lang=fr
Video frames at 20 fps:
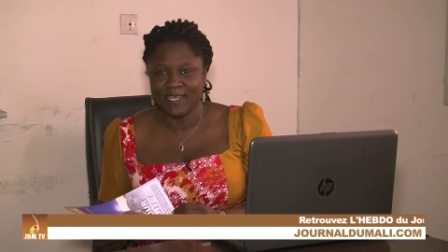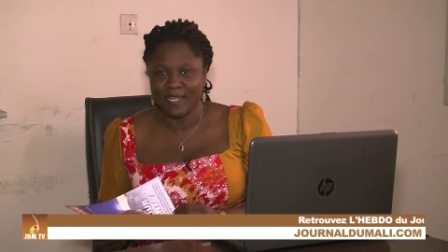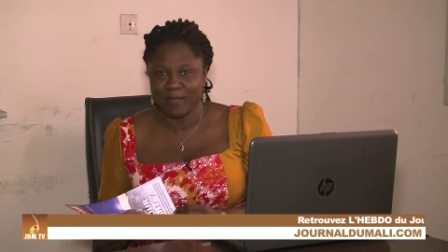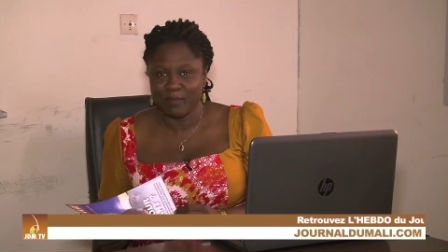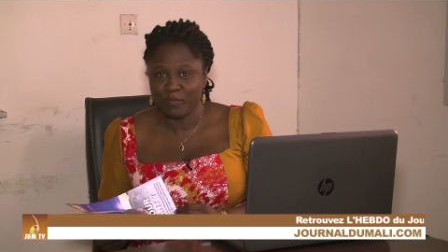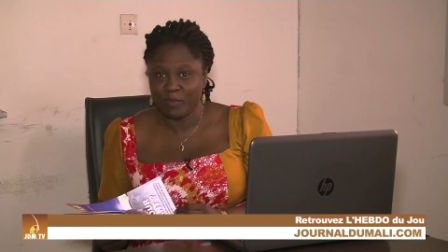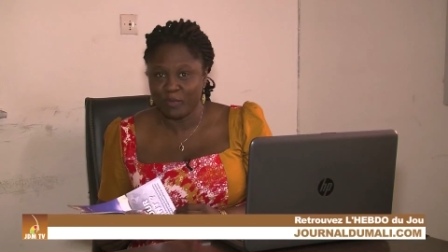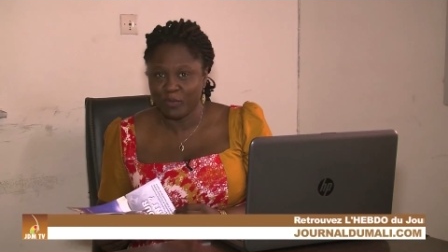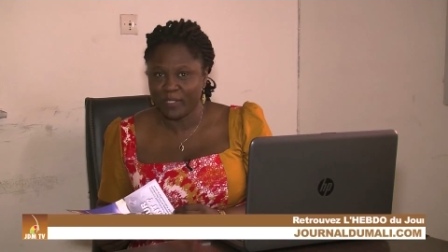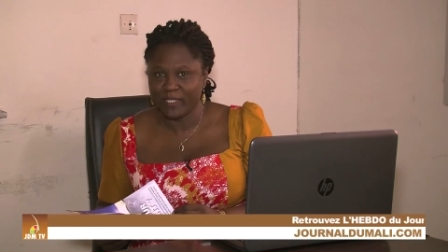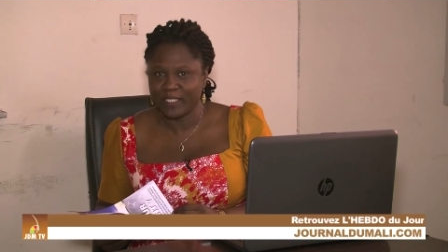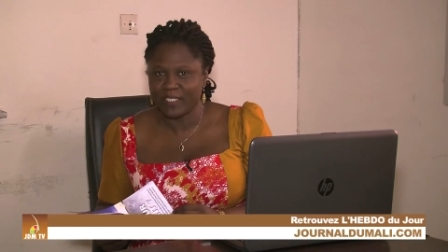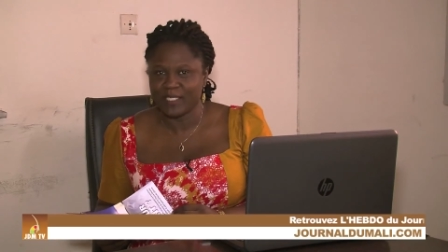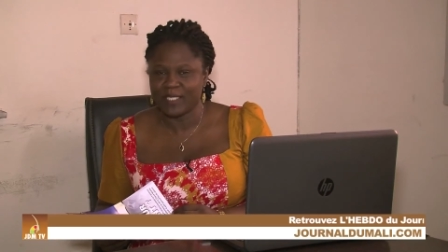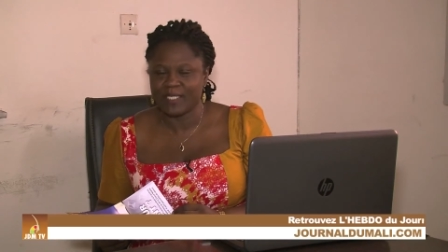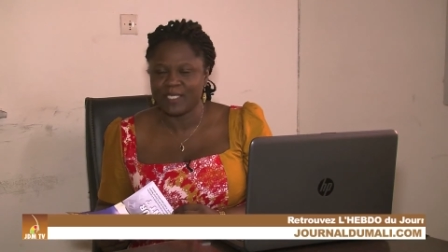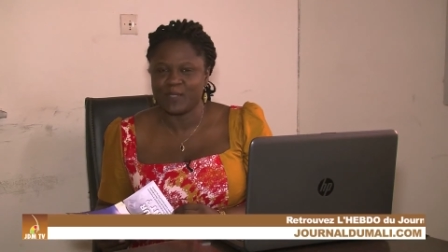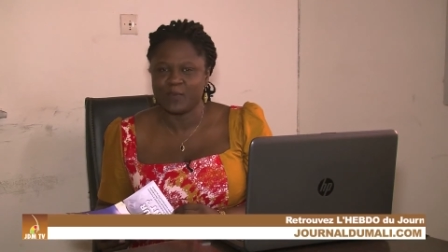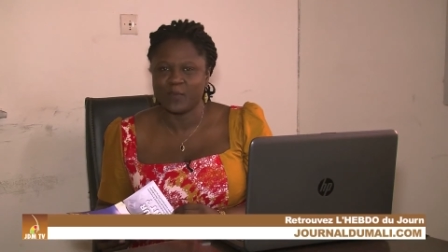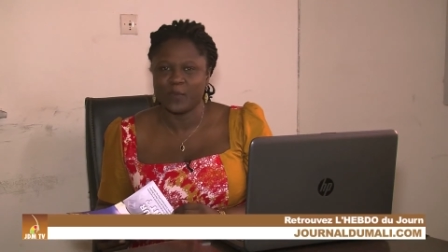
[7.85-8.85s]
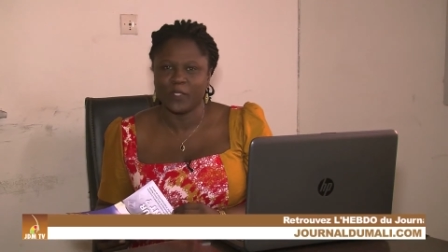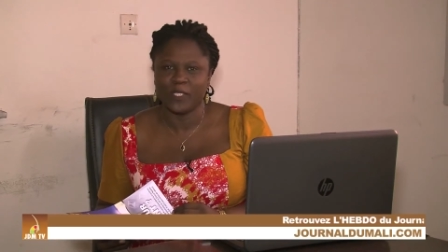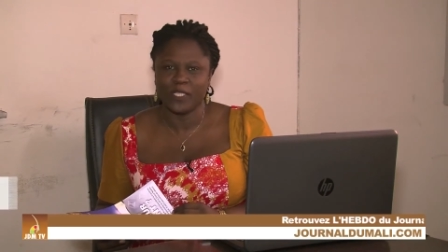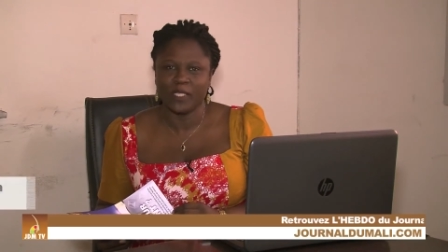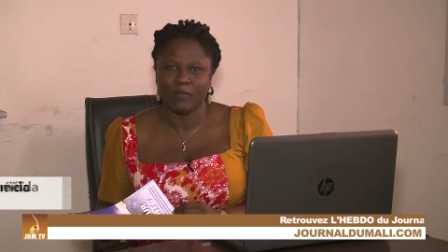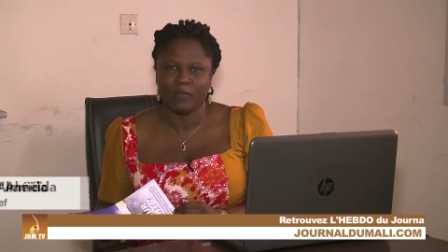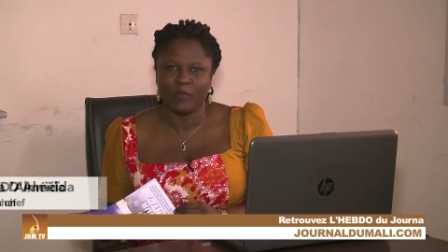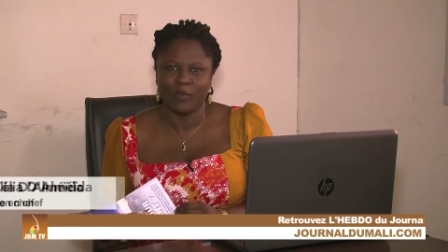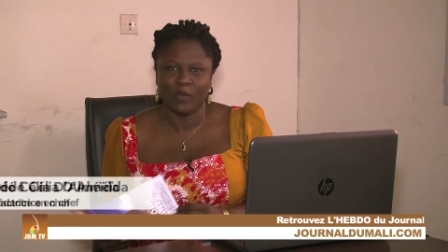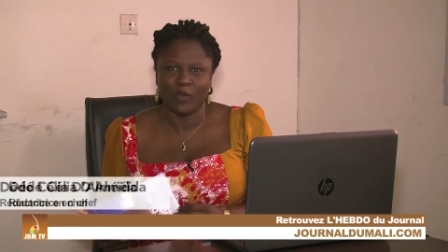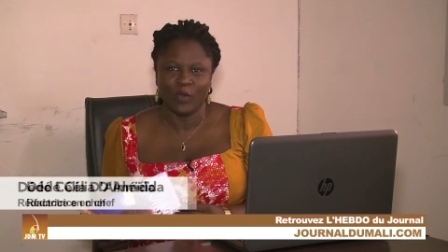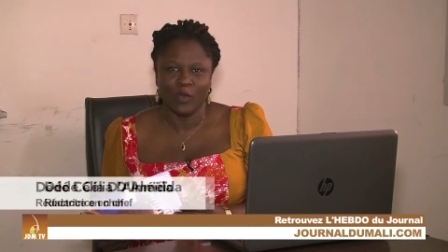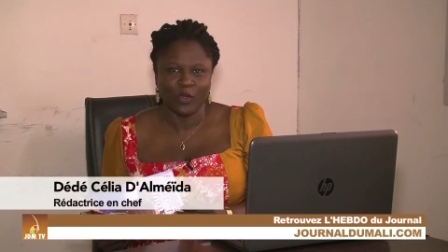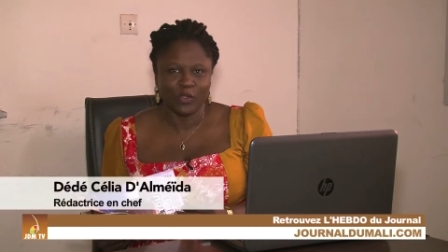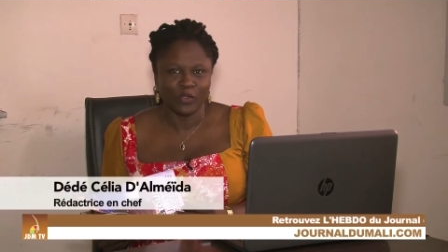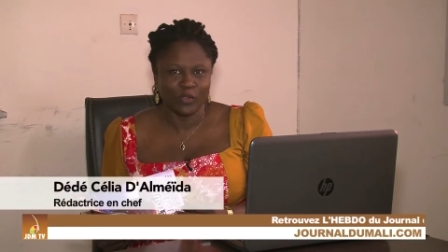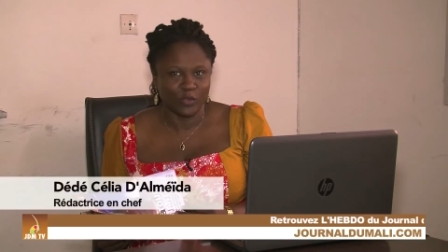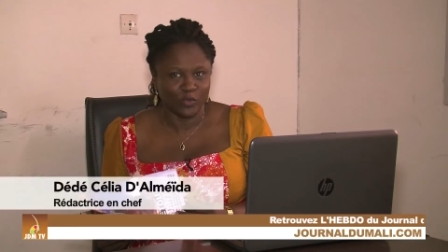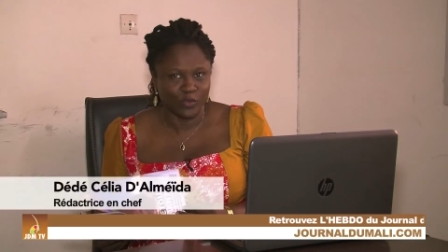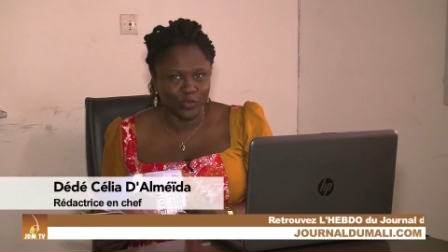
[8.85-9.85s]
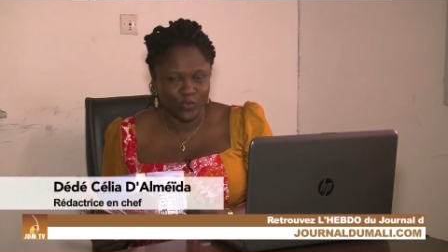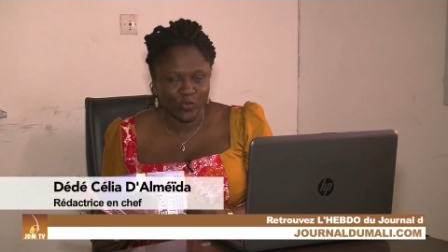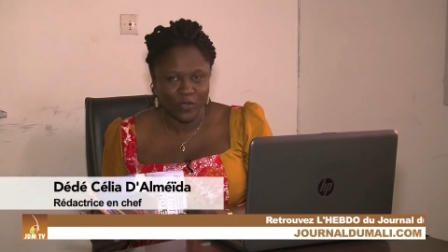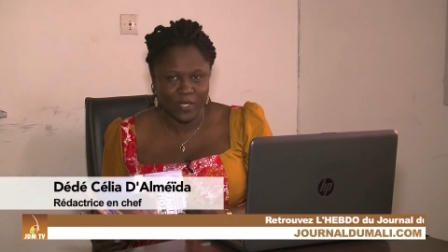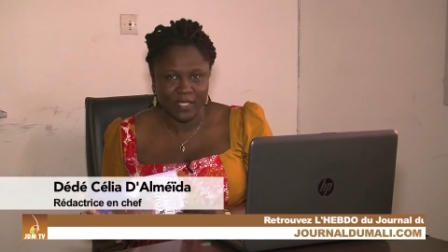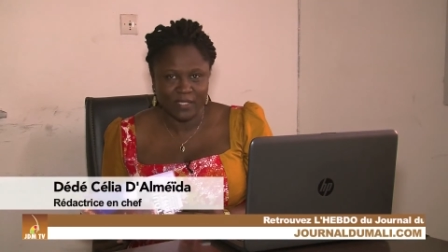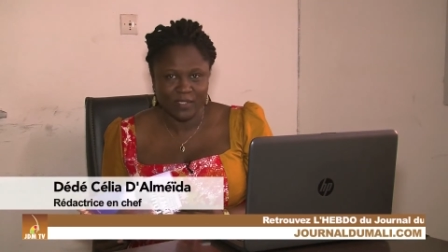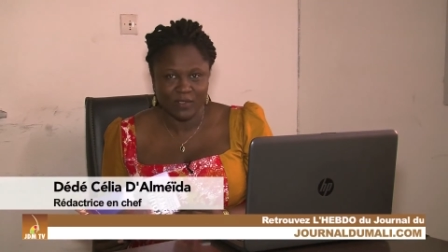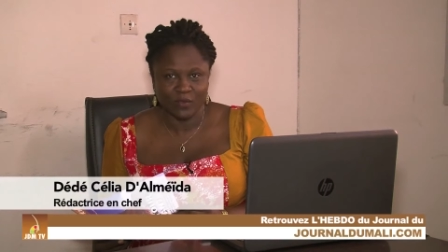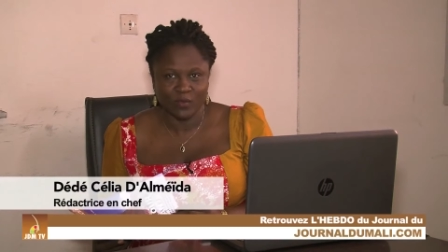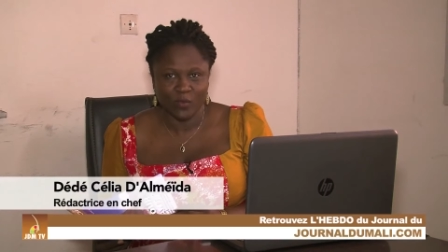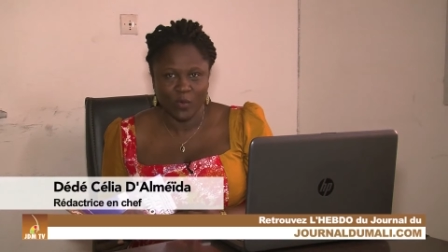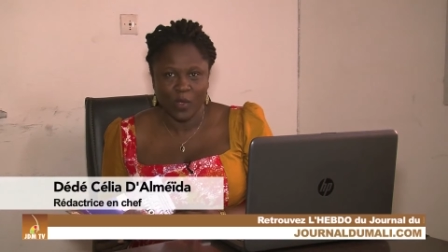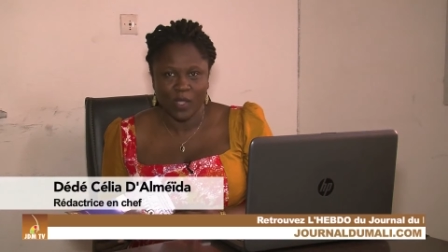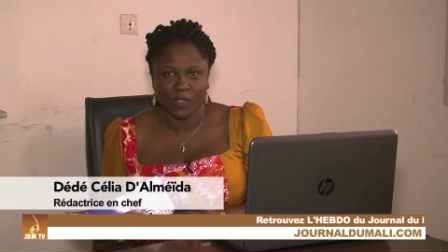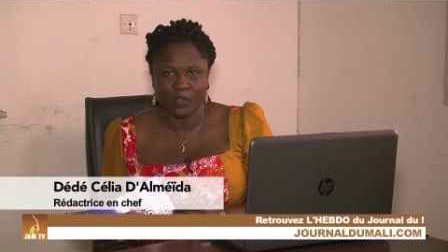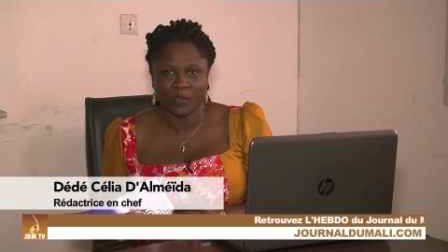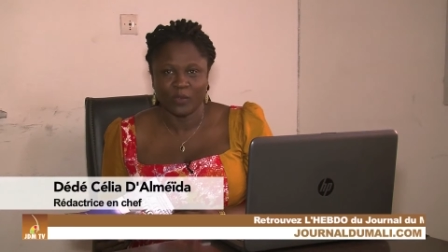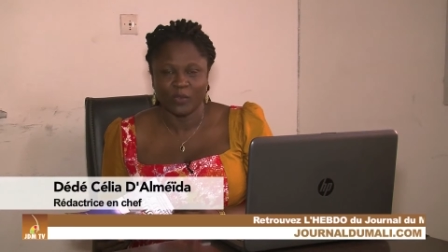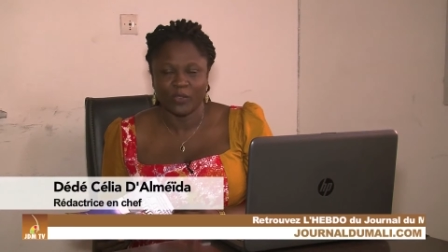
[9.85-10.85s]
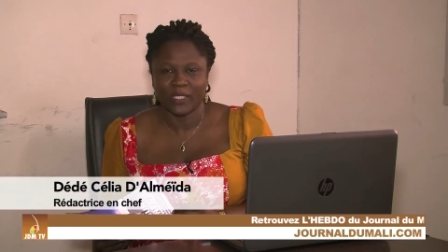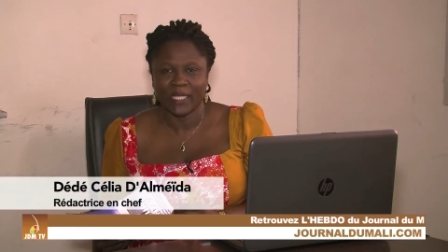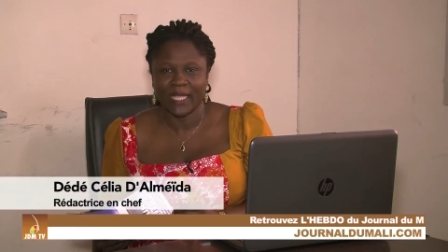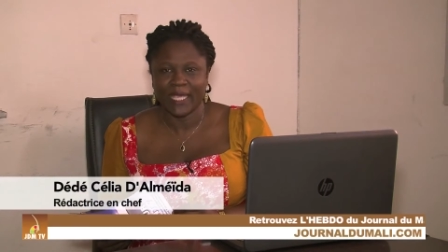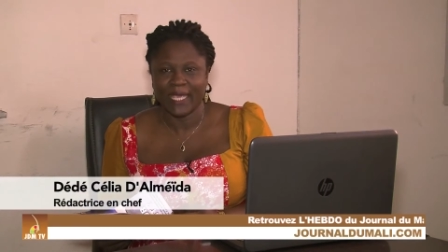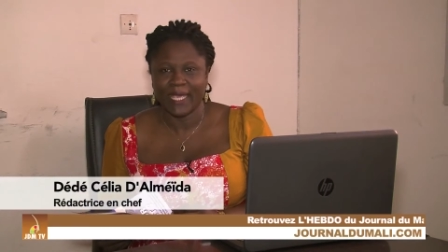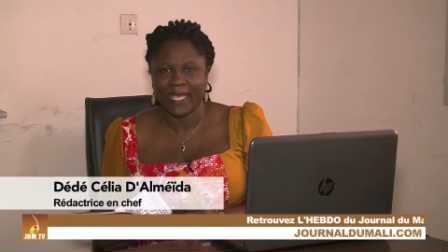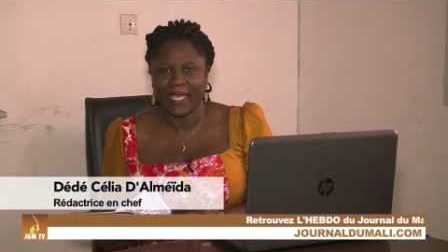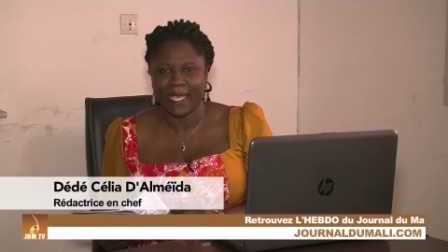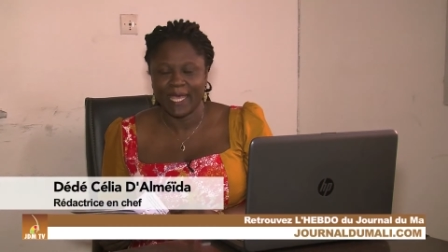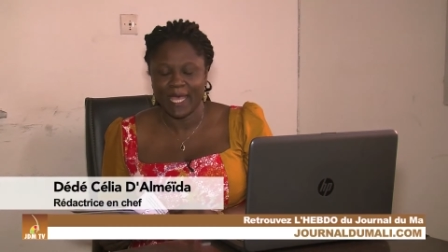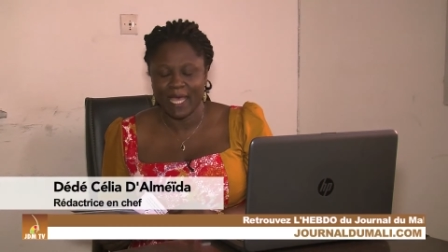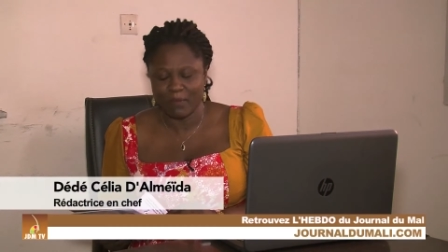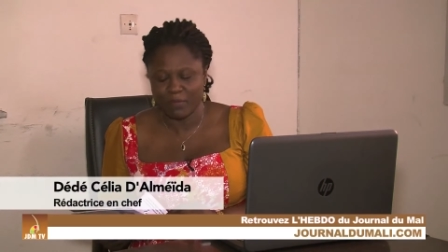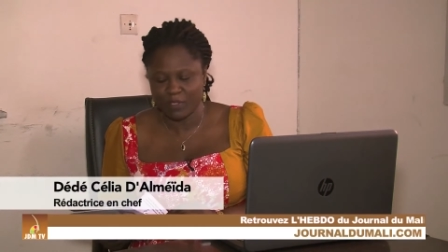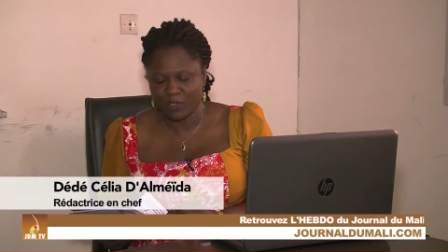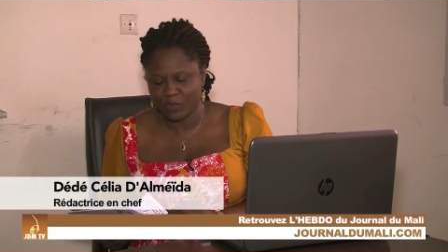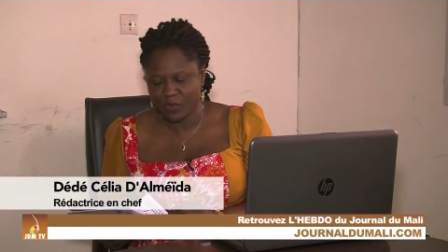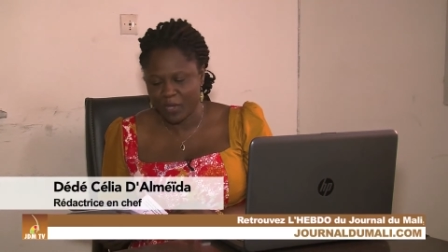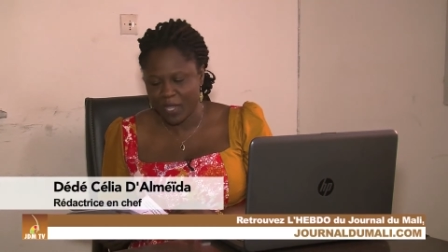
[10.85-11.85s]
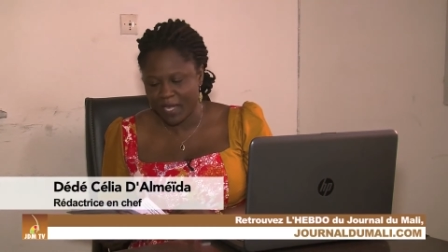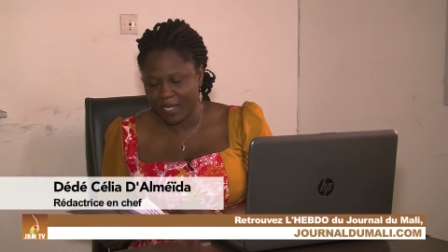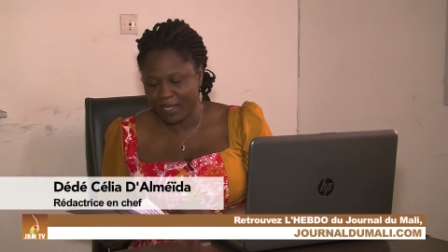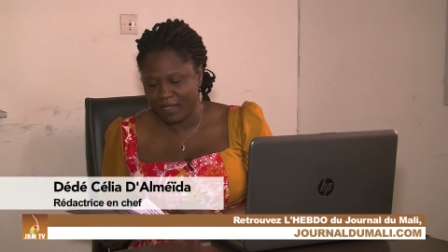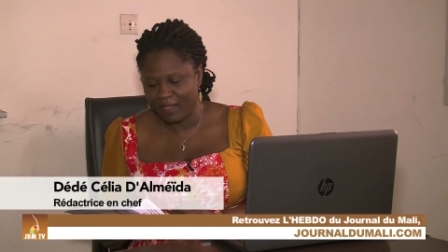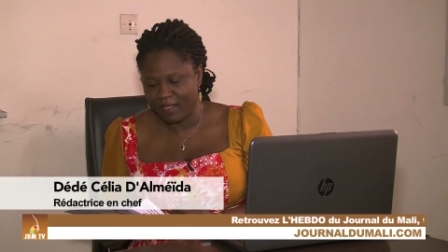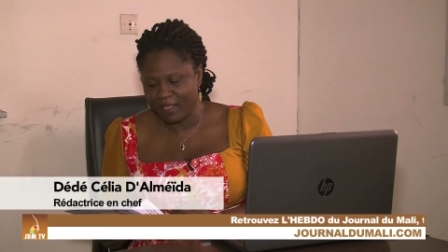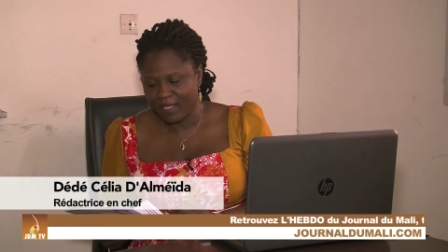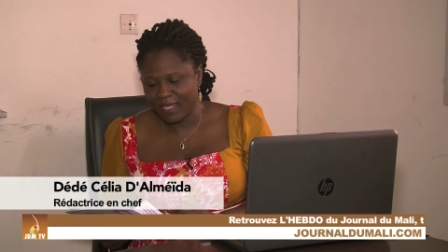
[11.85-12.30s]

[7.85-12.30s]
l'hebdo, est déjà disponible dans tous les endroits de retrait habituels.